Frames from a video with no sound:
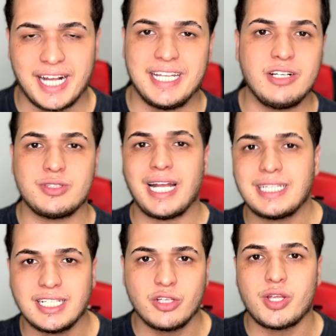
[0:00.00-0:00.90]
a galera não tá
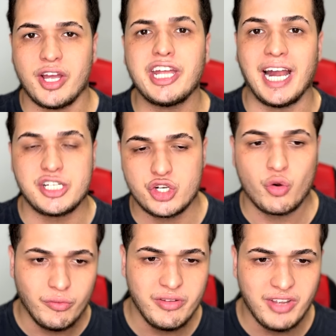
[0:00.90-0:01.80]
entendendo que é reality de
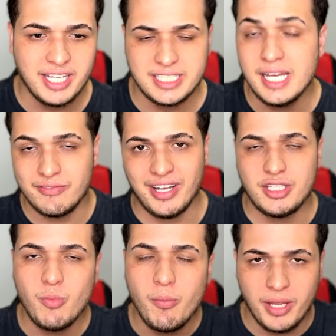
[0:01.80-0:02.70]
convivência, vai
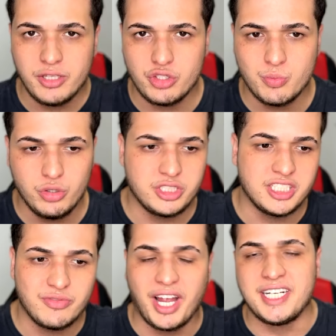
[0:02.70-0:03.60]
ter um momento de música
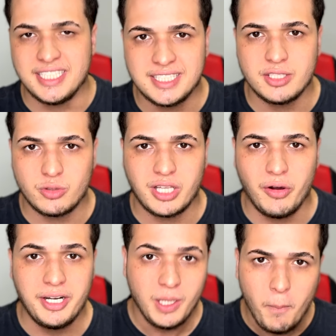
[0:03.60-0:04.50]
e se ficar cantando toda
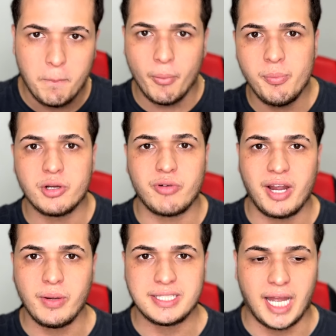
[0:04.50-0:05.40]
hora, nem o público
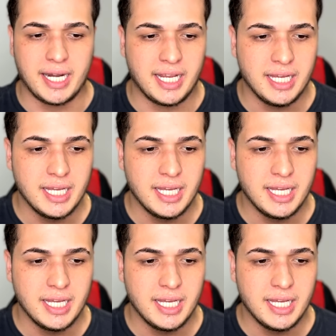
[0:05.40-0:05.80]
vai aguentar, né?